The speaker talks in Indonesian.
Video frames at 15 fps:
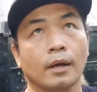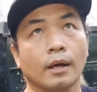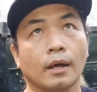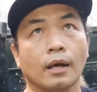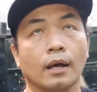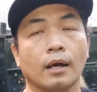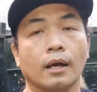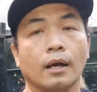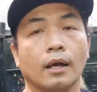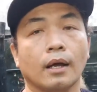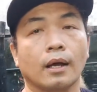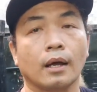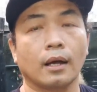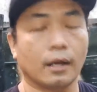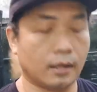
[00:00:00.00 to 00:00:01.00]

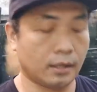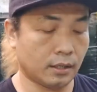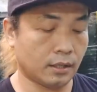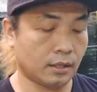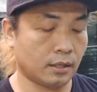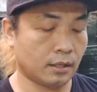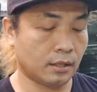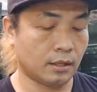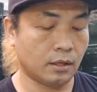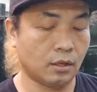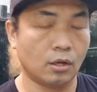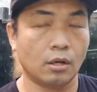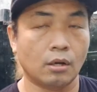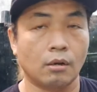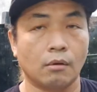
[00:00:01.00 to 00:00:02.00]
uh,
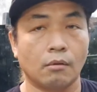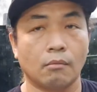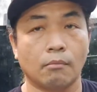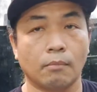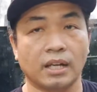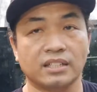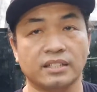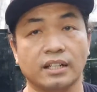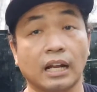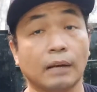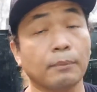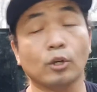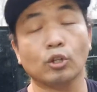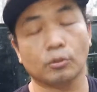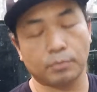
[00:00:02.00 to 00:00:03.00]

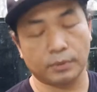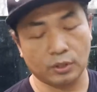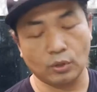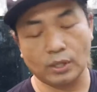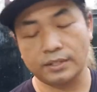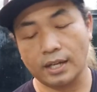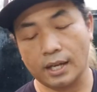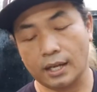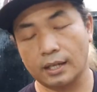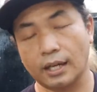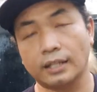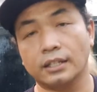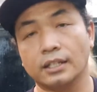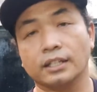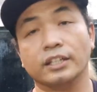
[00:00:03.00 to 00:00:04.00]
mengecilkan perut begitu aja
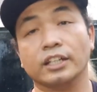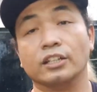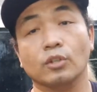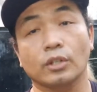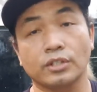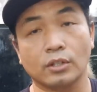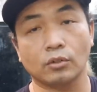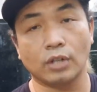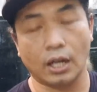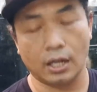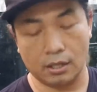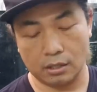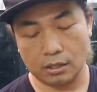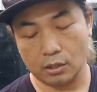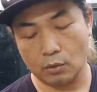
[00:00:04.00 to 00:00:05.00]
nanti ketik itu aja udah
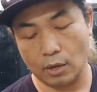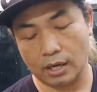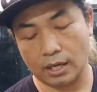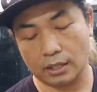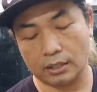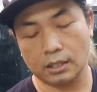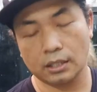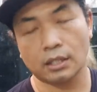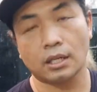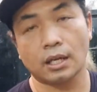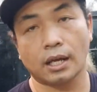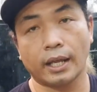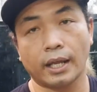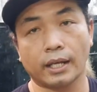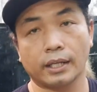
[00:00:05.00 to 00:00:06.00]
keluar nanti
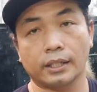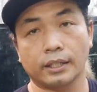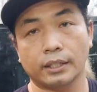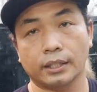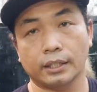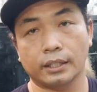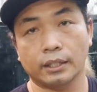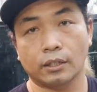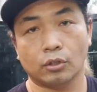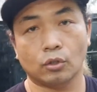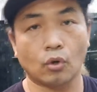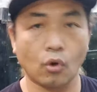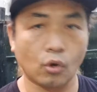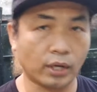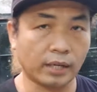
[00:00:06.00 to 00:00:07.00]
kayak ini
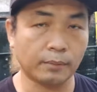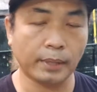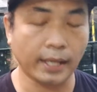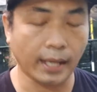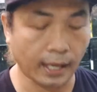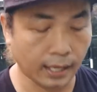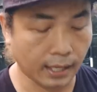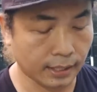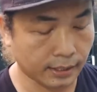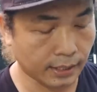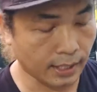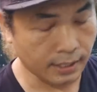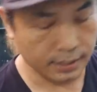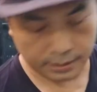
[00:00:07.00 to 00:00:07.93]
toko online banyak ya